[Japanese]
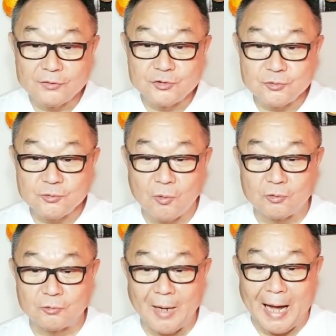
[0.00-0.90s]
中
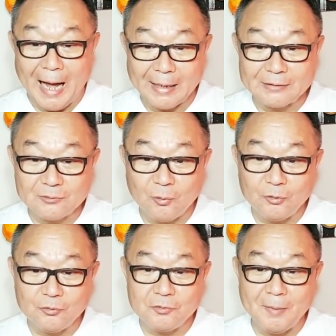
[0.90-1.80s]
国はあっと
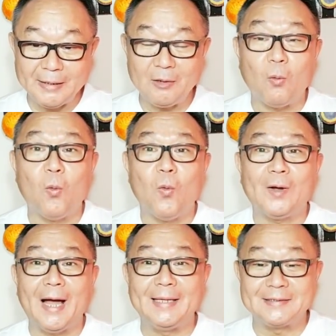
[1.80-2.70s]
いう間に崩
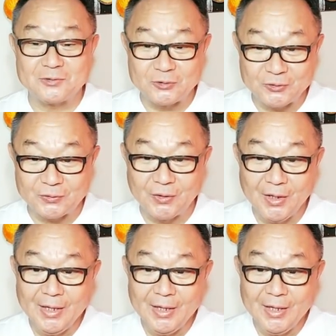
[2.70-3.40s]
壊する